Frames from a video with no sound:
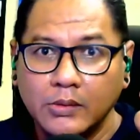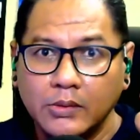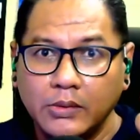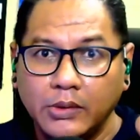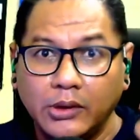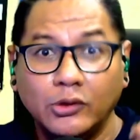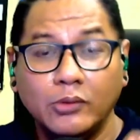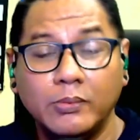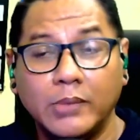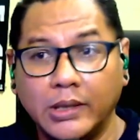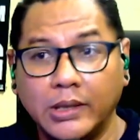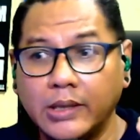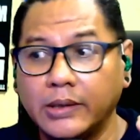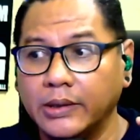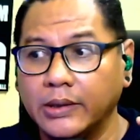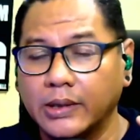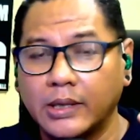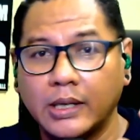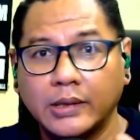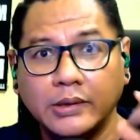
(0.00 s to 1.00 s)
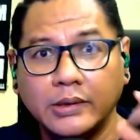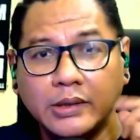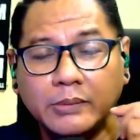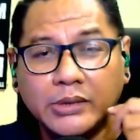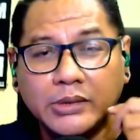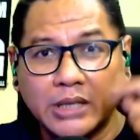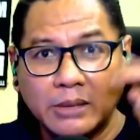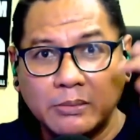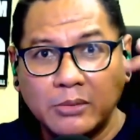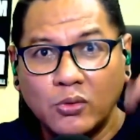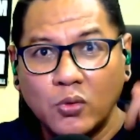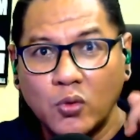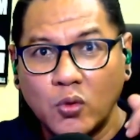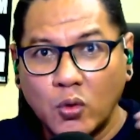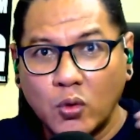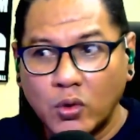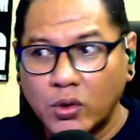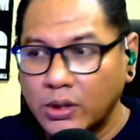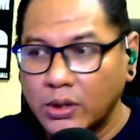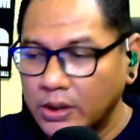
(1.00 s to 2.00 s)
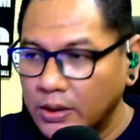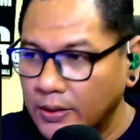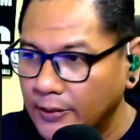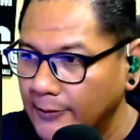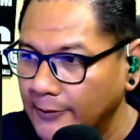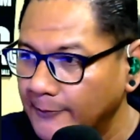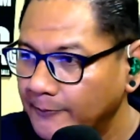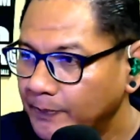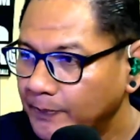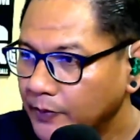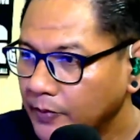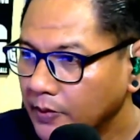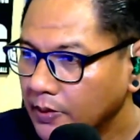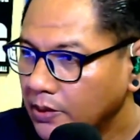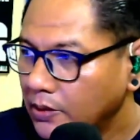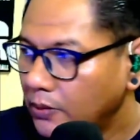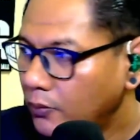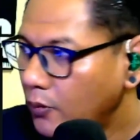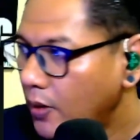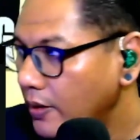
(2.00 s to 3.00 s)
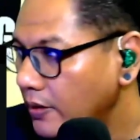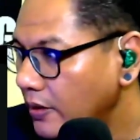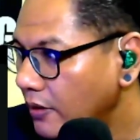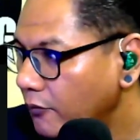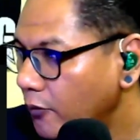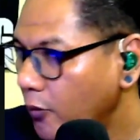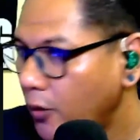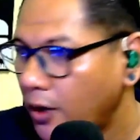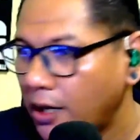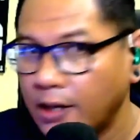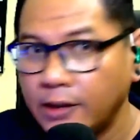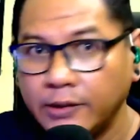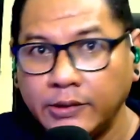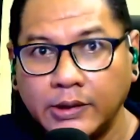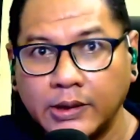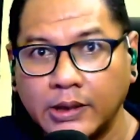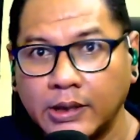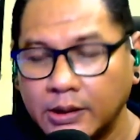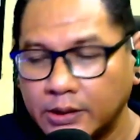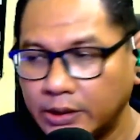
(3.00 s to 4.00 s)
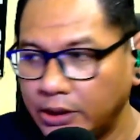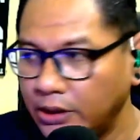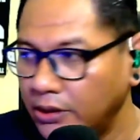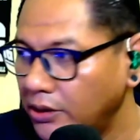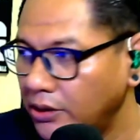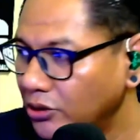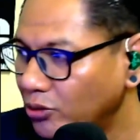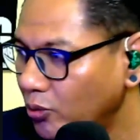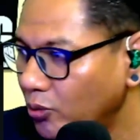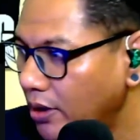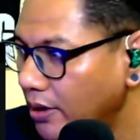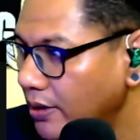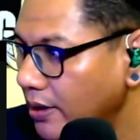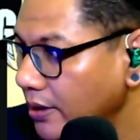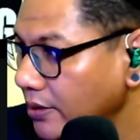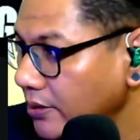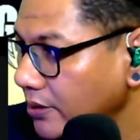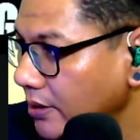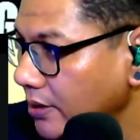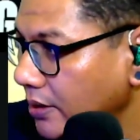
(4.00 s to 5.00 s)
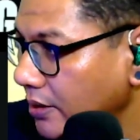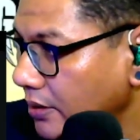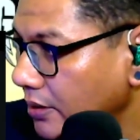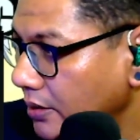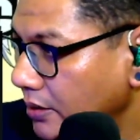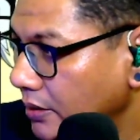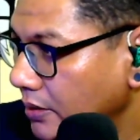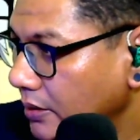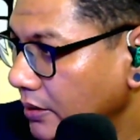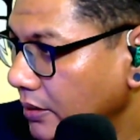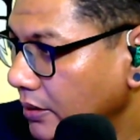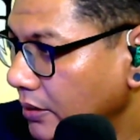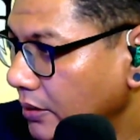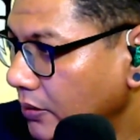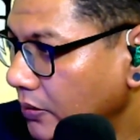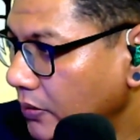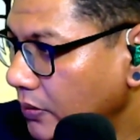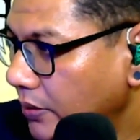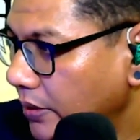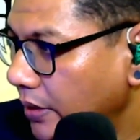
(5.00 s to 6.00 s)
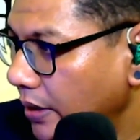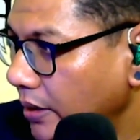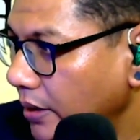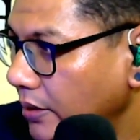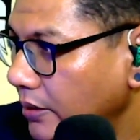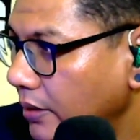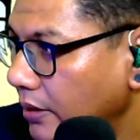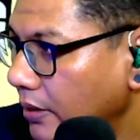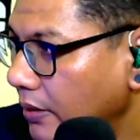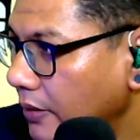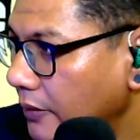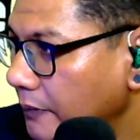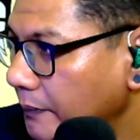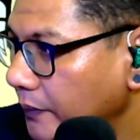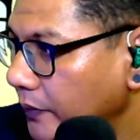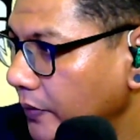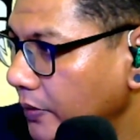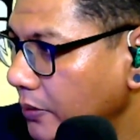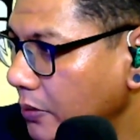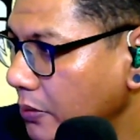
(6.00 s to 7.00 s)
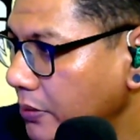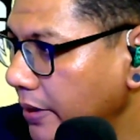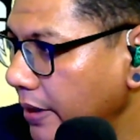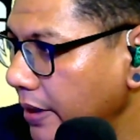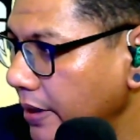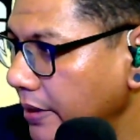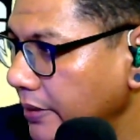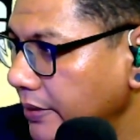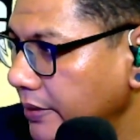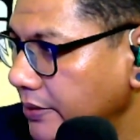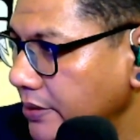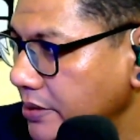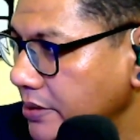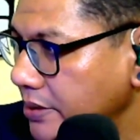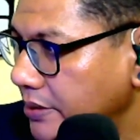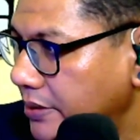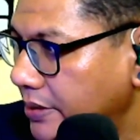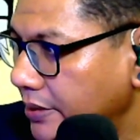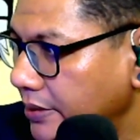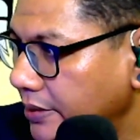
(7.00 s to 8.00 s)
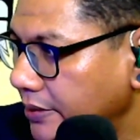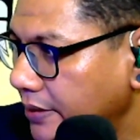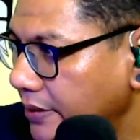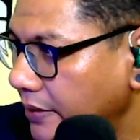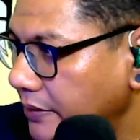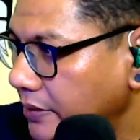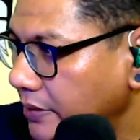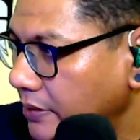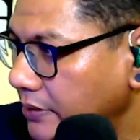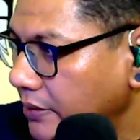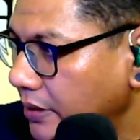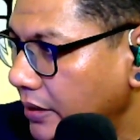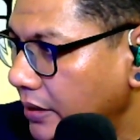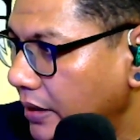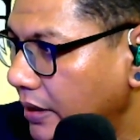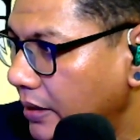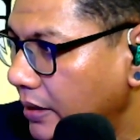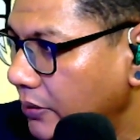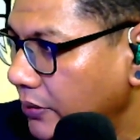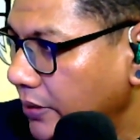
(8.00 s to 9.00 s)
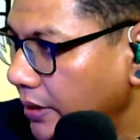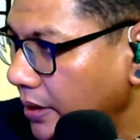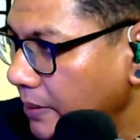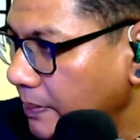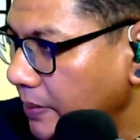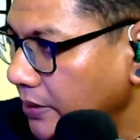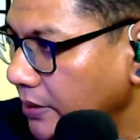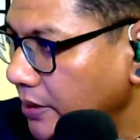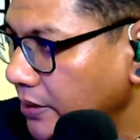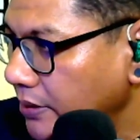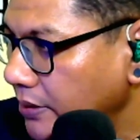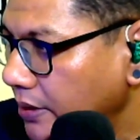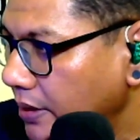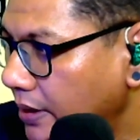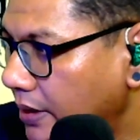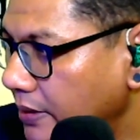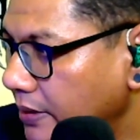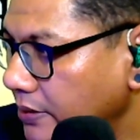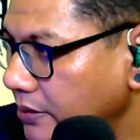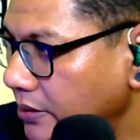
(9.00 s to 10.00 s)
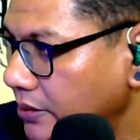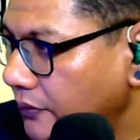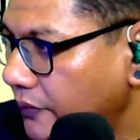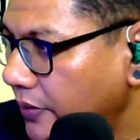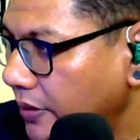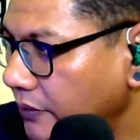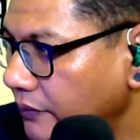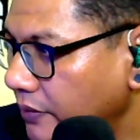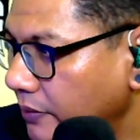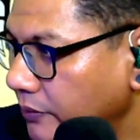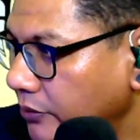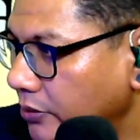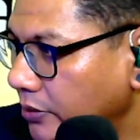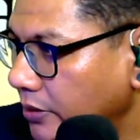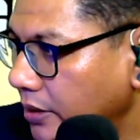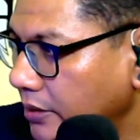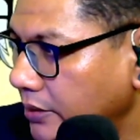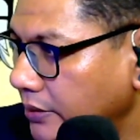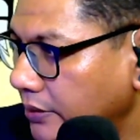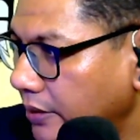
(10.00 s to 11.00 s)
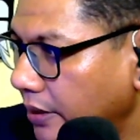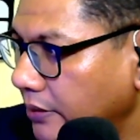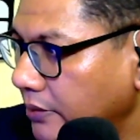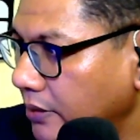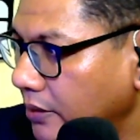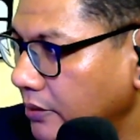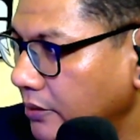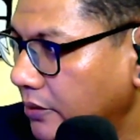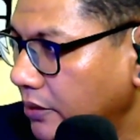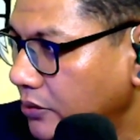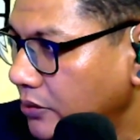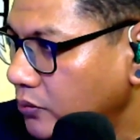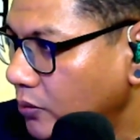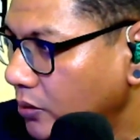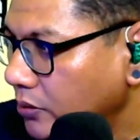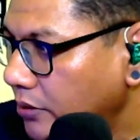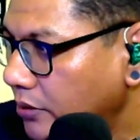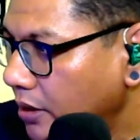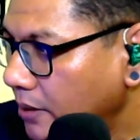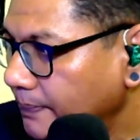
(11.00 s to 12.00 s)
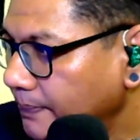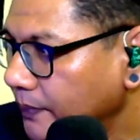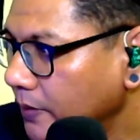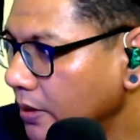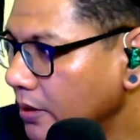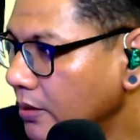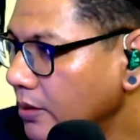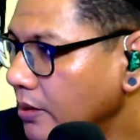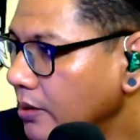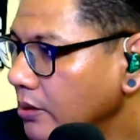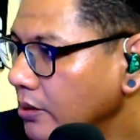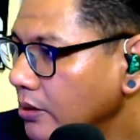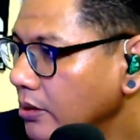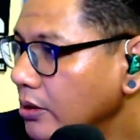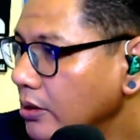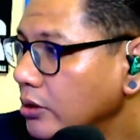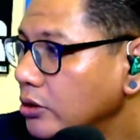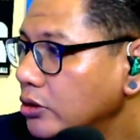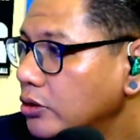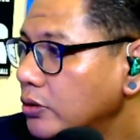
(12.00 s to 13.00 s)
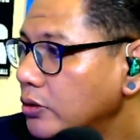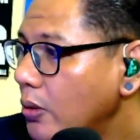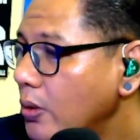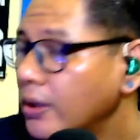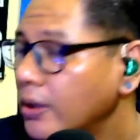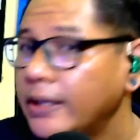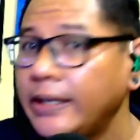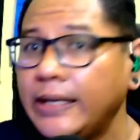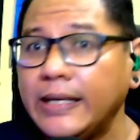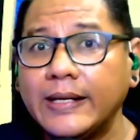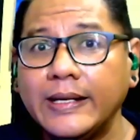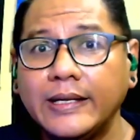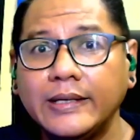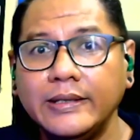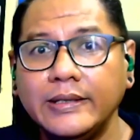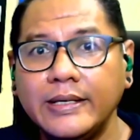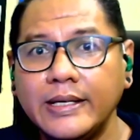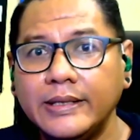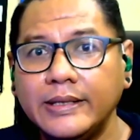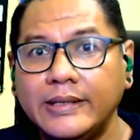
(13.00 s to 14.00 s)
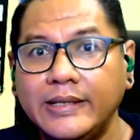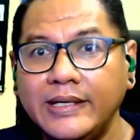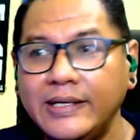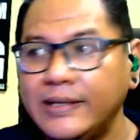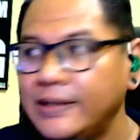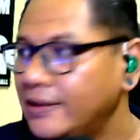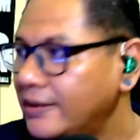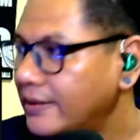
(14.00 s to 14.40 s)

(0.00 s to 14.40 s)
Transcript: itu benar ya karena dia bisa mengukur uh, warna vokalnya, tinggi suaranya. Oke, okay, eh, um, oke, okay, this is it. Credit titlenya, ah, oke, okay, penyanyinya, artisnya Fadi Fabiola, title Tears Won't Come, song liriknya di